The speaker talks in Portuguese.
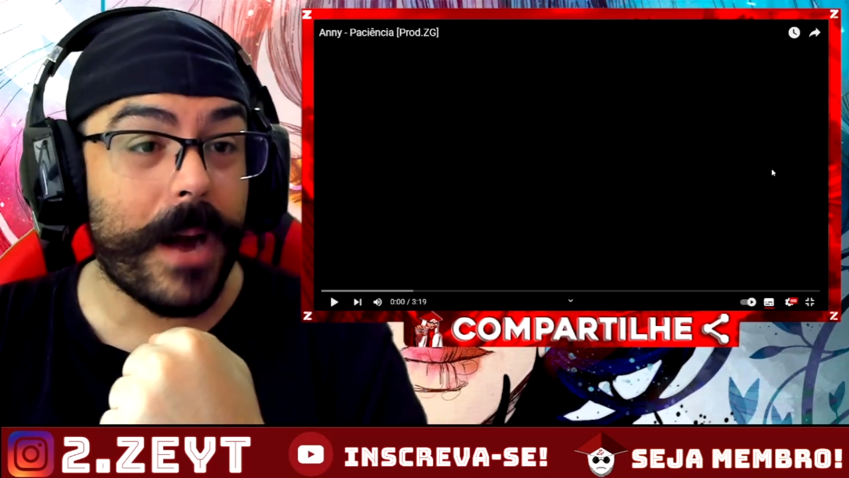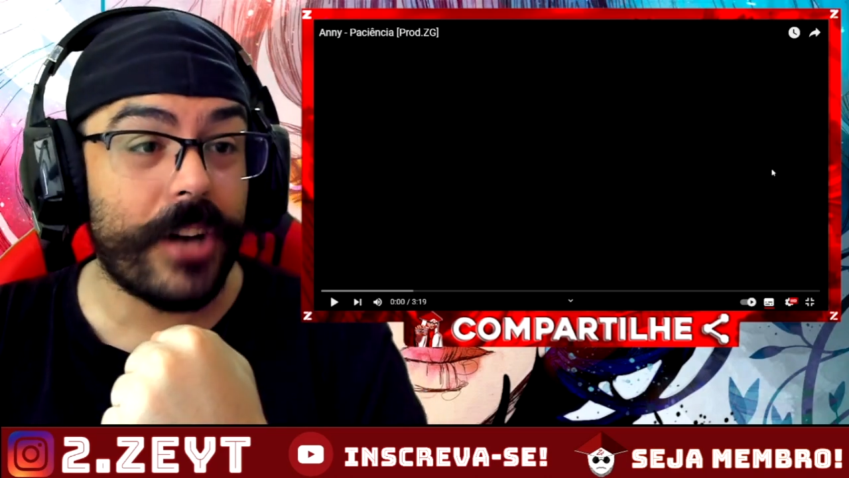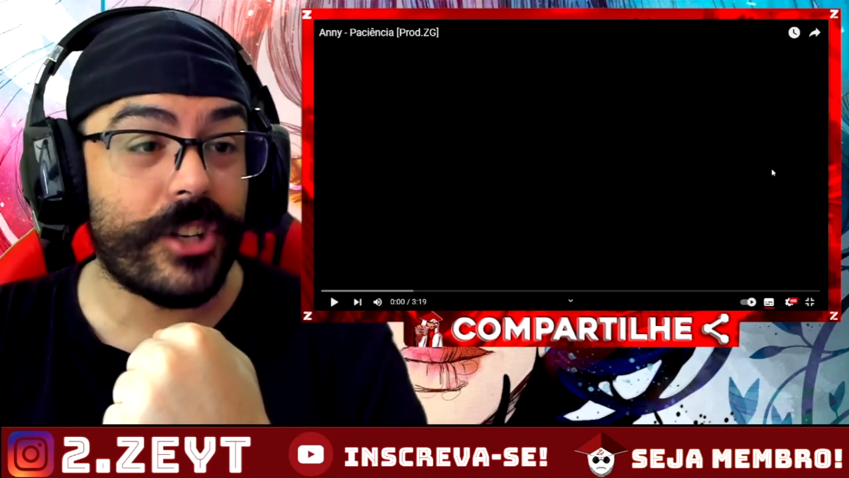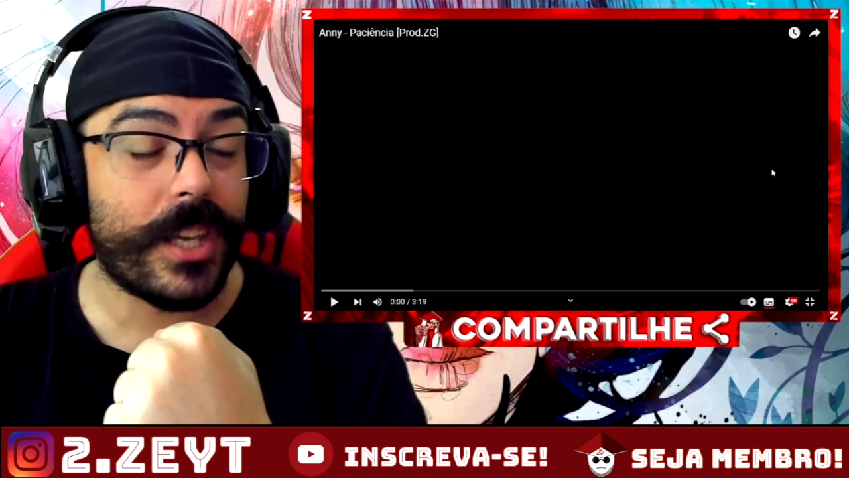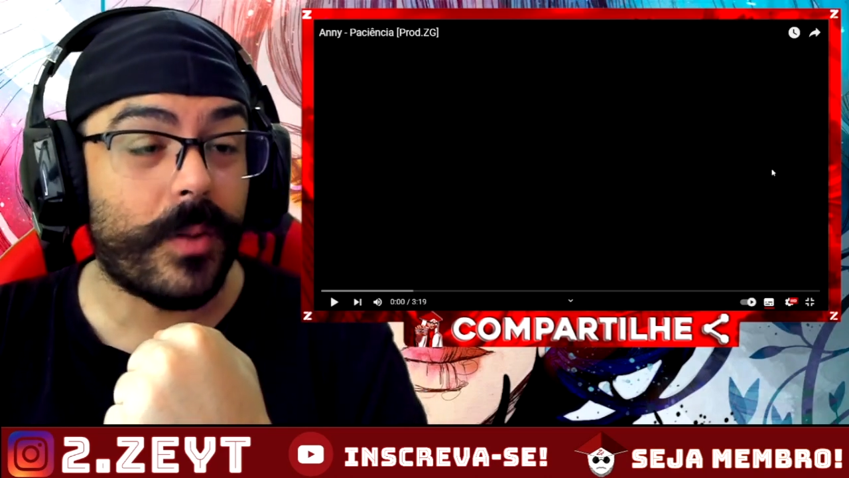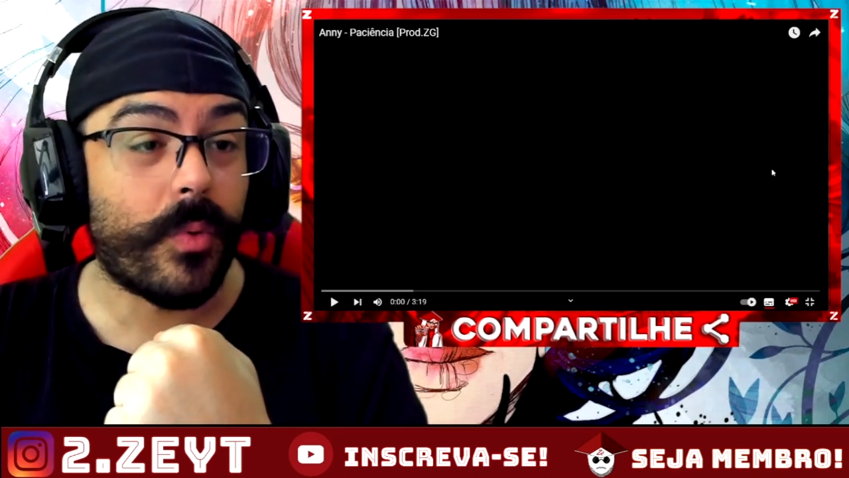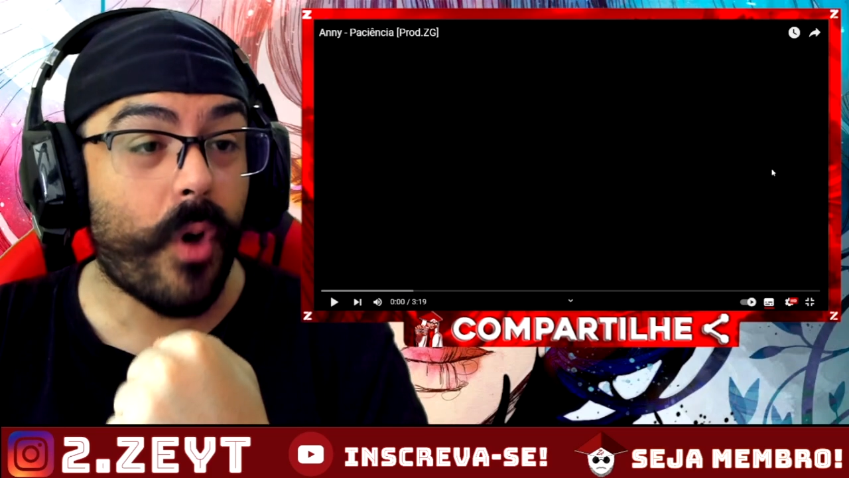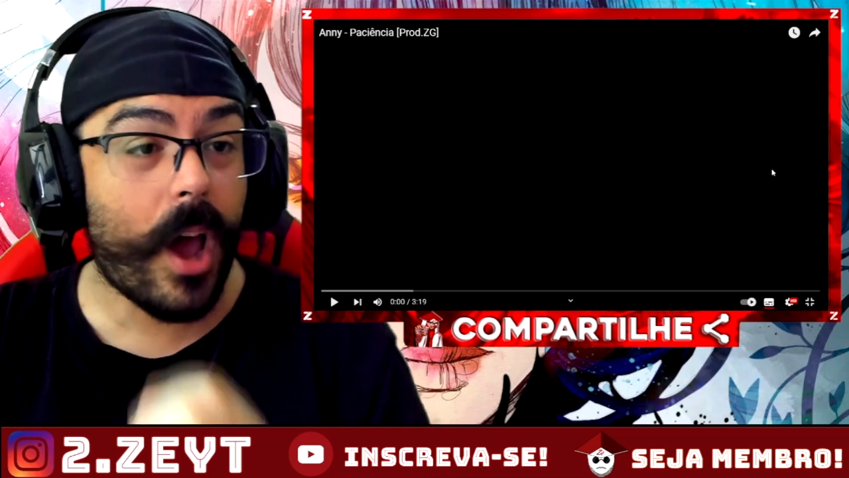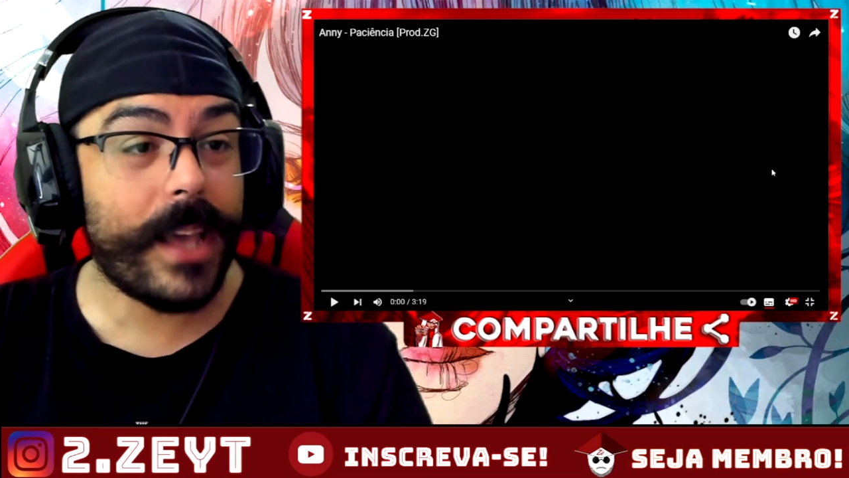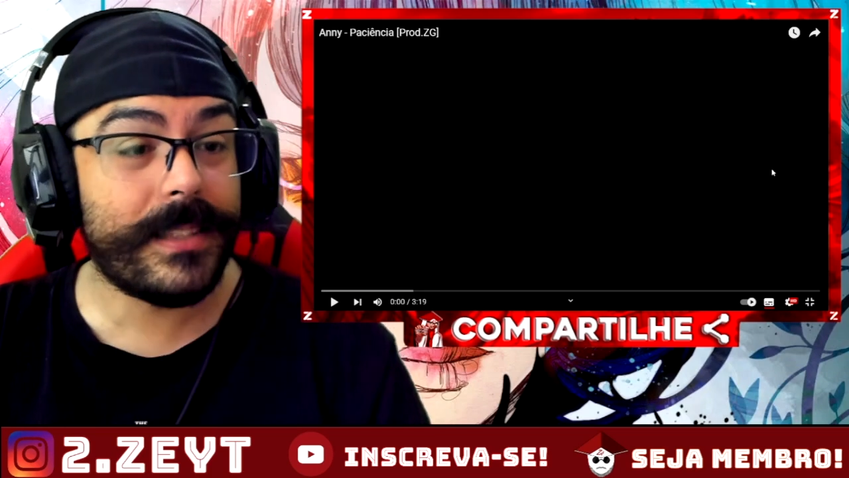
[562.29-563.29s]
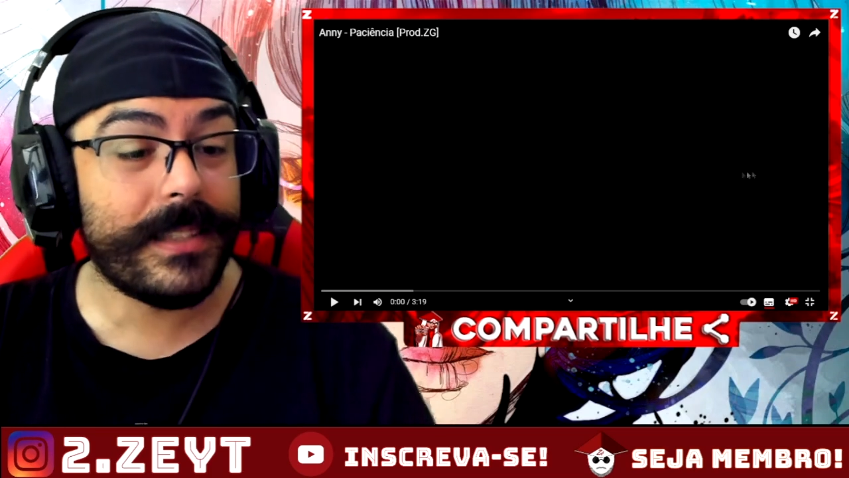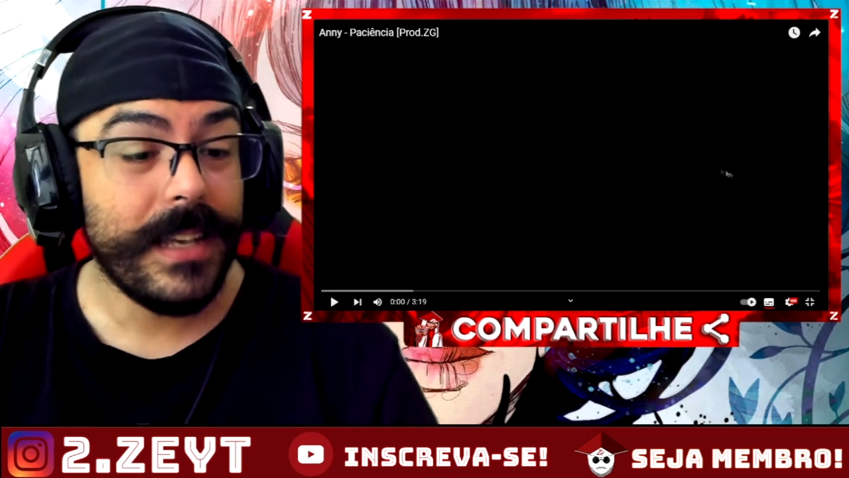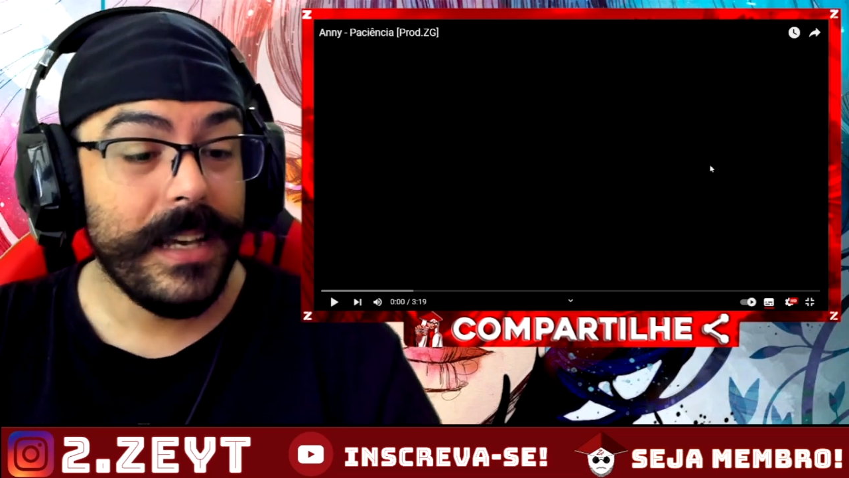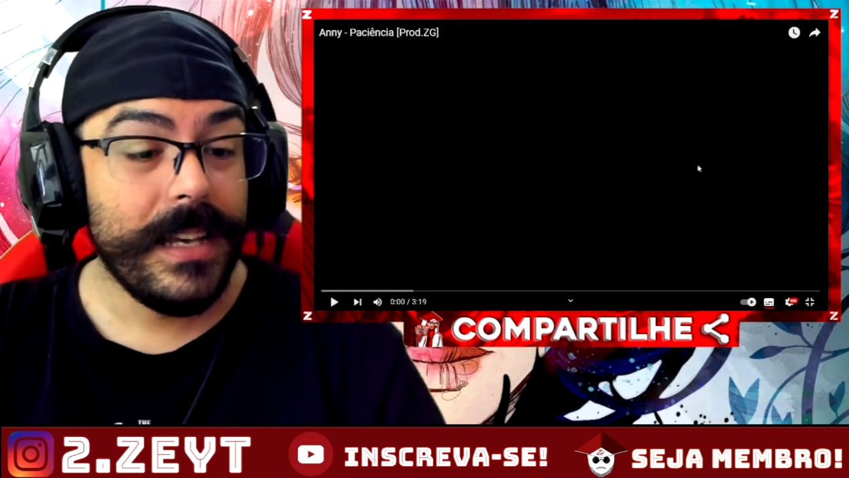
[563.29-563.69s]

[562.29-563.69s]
parte aqui com nós.